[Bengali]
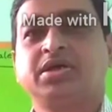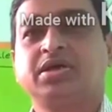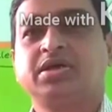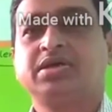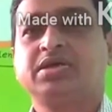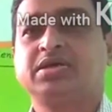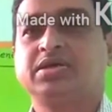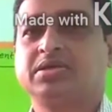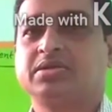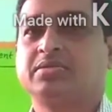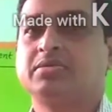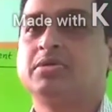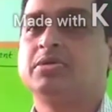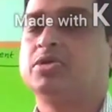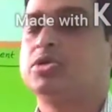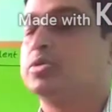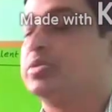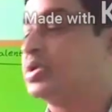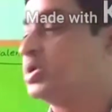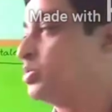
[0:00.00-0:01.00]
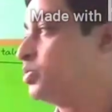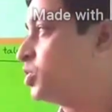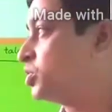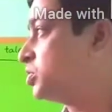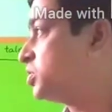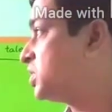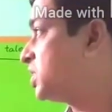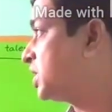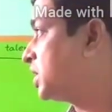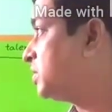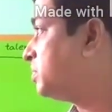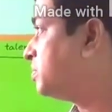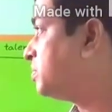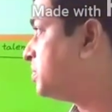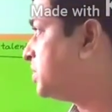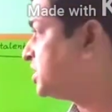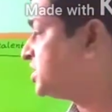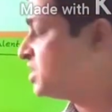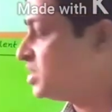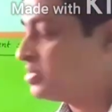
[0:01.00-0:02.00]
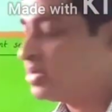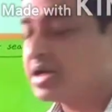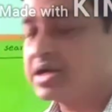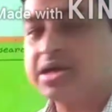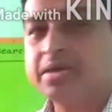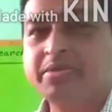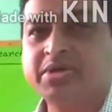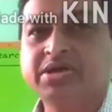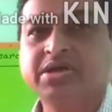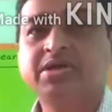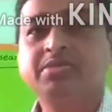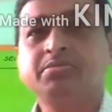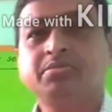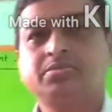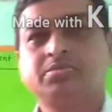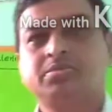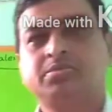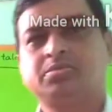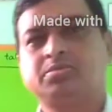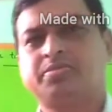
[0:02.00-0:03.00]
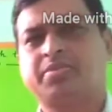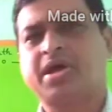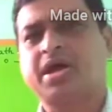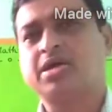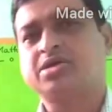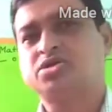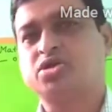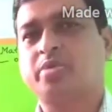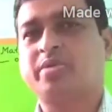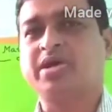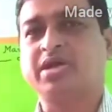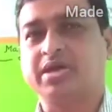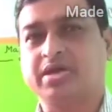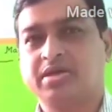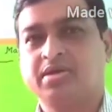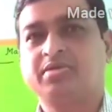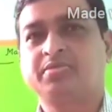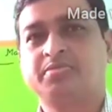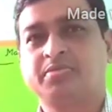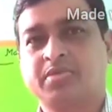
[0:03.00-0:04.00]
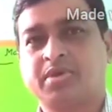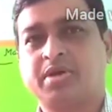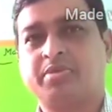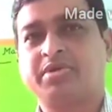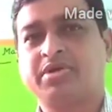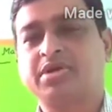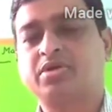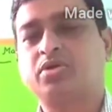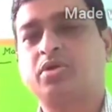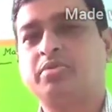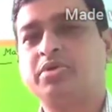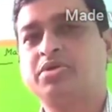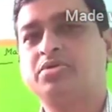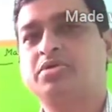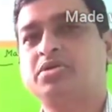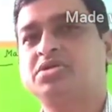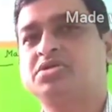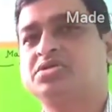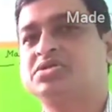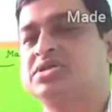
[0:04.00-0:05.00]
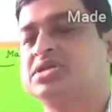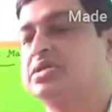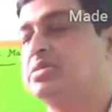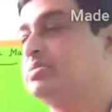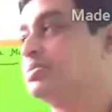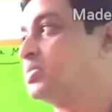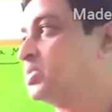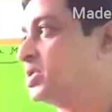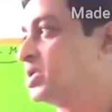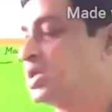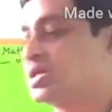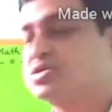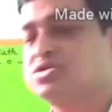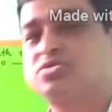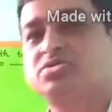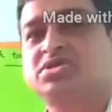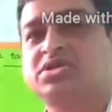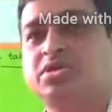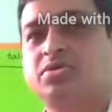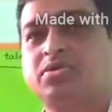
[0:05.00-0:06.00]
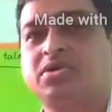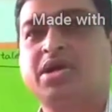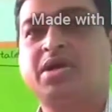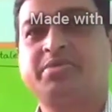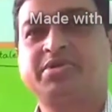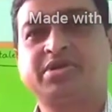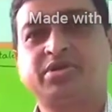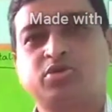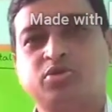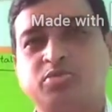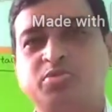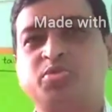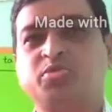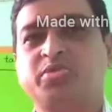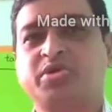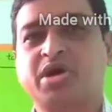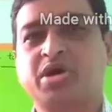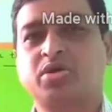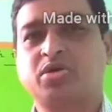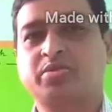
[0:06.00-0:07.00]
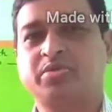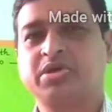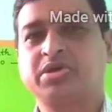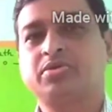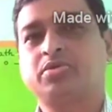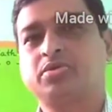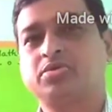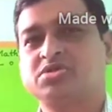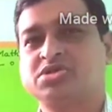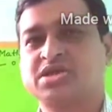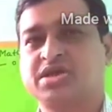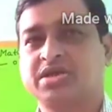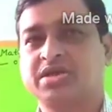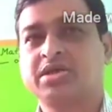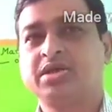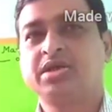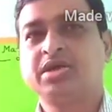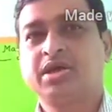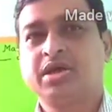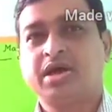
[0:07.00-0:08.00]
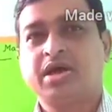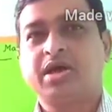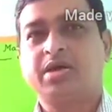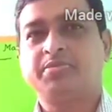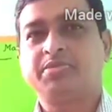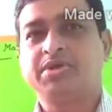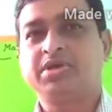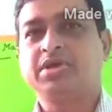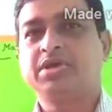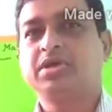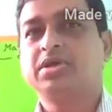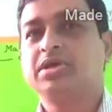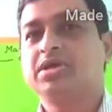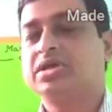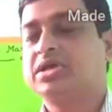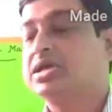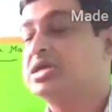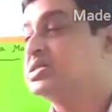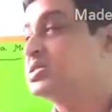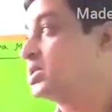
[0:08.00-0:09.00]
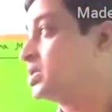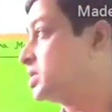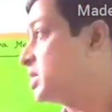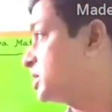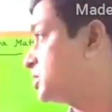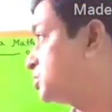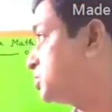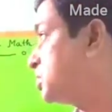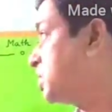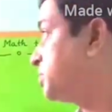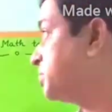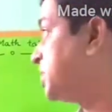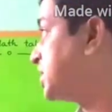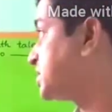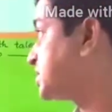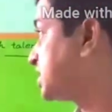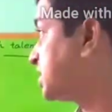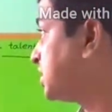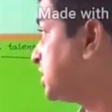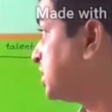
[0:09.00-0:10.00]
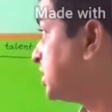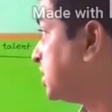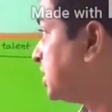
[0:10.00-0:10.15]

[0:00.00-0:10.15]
হ্যাঁ, তোমাদের মধ্য থেকে বেশিরভাগ আমাকে প্রায় সবাই আমাকে কমেন্ট করেছো যে ক্র্যাশ কোর্সটা করলে আমাদের খুব উপকার হবে করুন স্যার আপনি ঠিক আছে তার জন্য আমি আজকে